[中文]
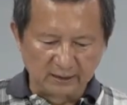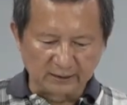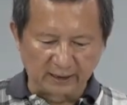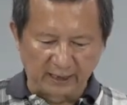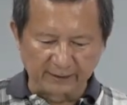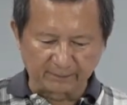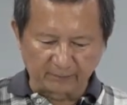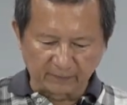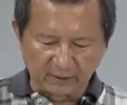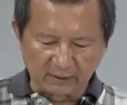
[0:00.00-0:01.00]
再来，
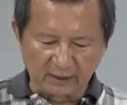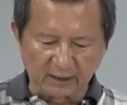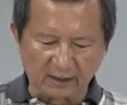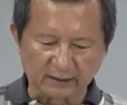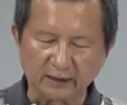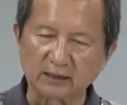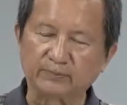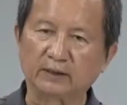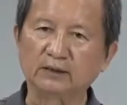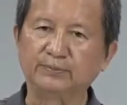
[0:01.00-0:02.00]
那大的
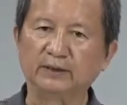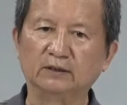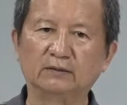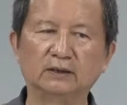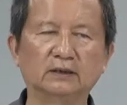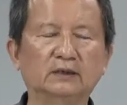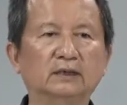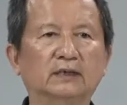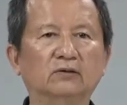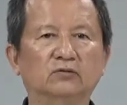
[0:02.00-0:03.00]
保特瓶的话呢，可以
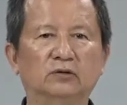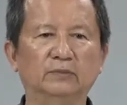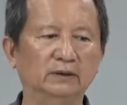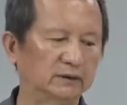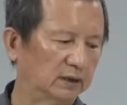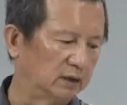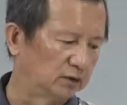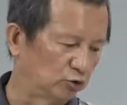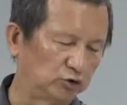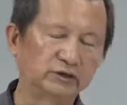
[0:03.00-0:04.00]
当我们
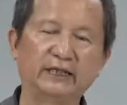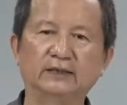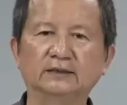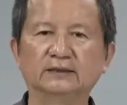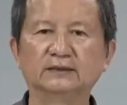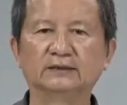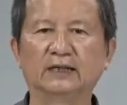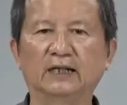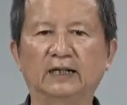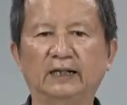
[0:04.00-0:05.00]
的支点，
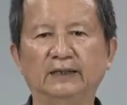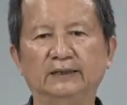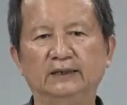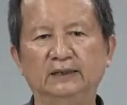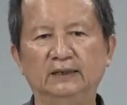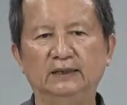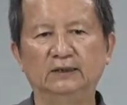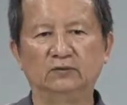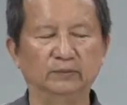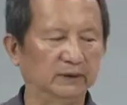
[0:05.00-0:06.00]
在
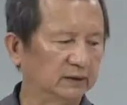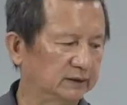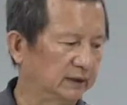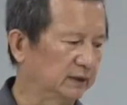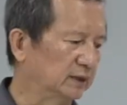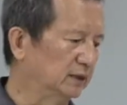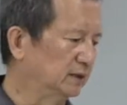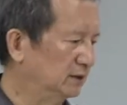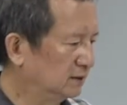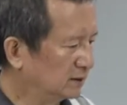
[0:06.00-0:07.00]
我们的这个
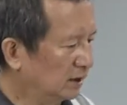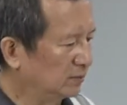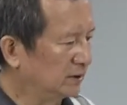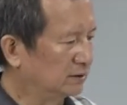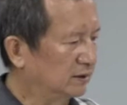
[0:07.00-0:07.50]
在我们的